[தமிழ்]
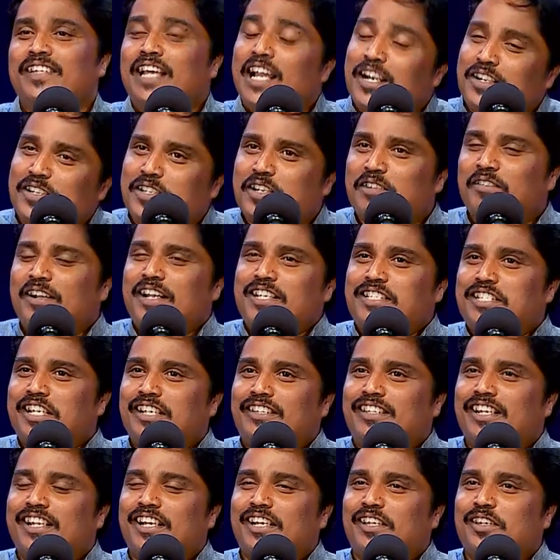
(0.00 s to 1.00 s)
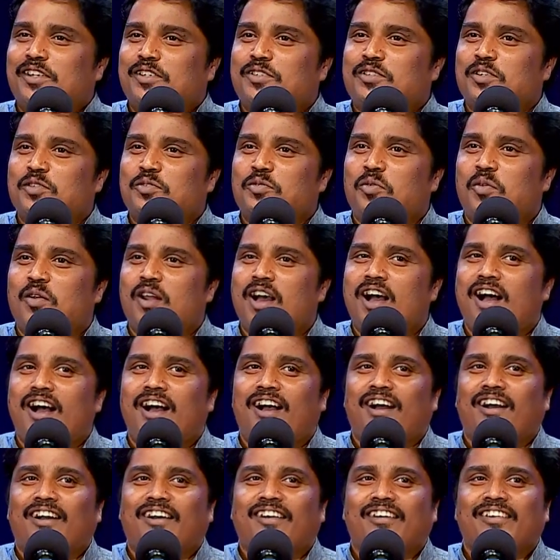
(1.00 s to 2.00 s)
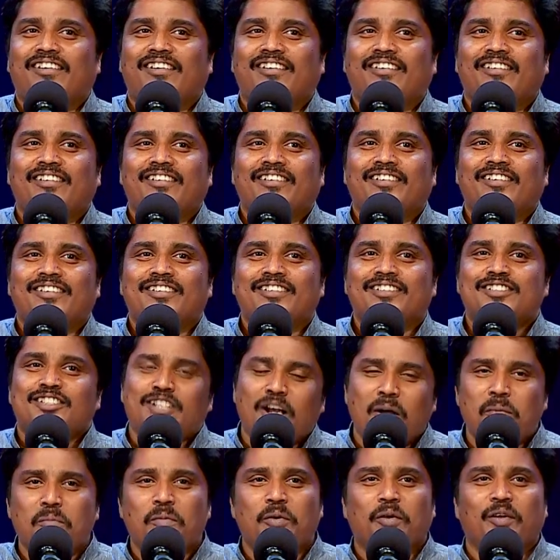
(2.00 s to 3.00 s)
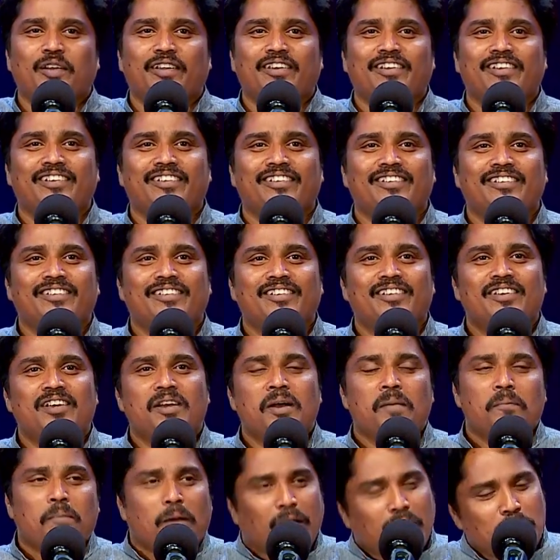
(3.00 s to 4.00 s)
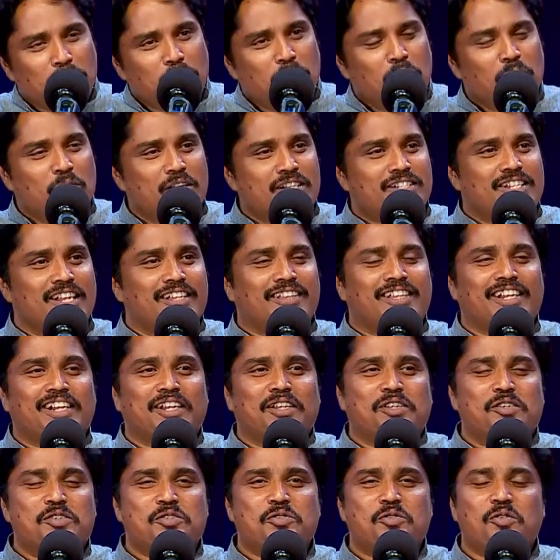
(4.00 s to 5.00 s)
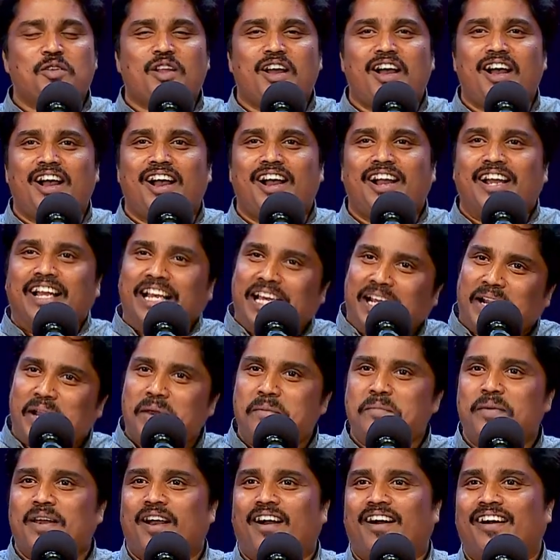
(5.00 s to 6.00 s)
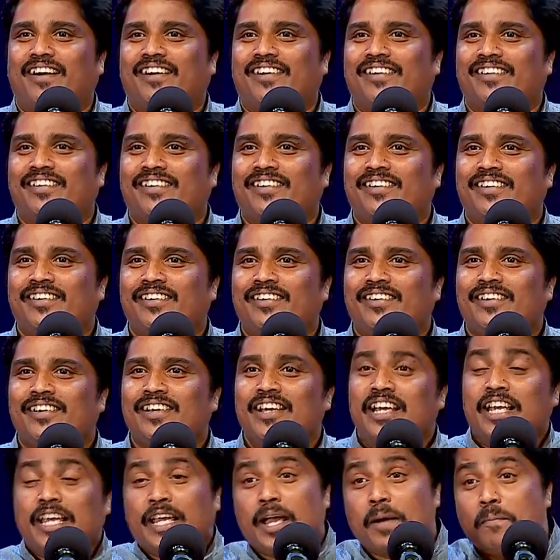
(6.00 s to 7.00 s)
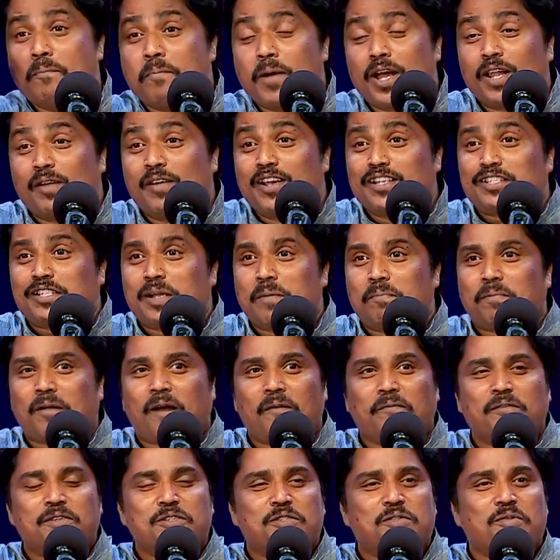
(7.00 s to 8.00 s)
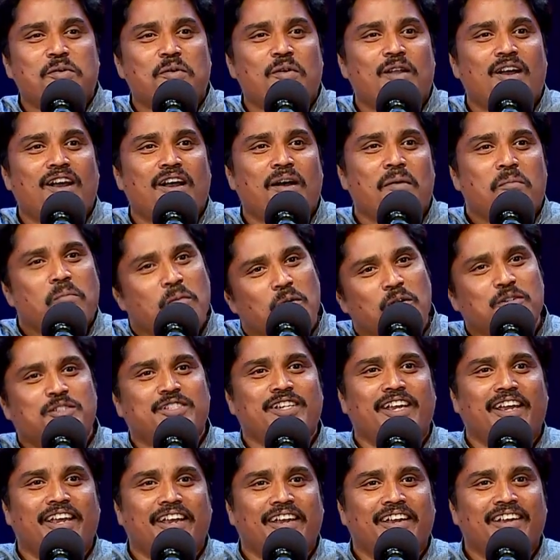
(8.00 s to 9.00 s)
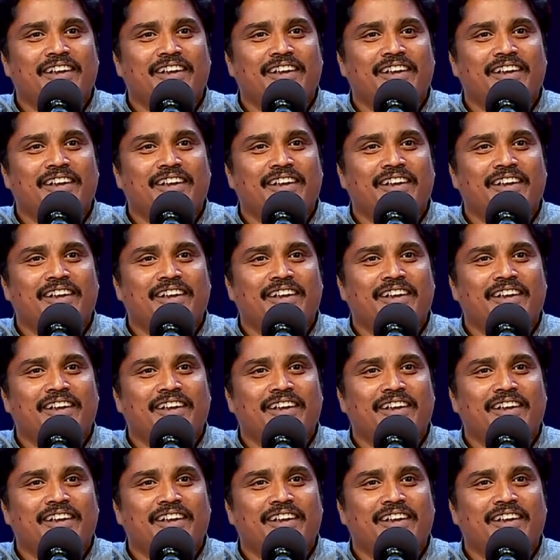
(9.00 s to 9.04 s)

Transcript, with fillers: எட்டு வயசில் தீர்க்க தரிசனம் சொன்னால் சாமுவேல் பதிமூணு வயசில் தீர்க்க தரிசனம் சொன்னால் இறைமையா எண்பது வயசில் ப்ராஃபஸி சொன்னால் மோசே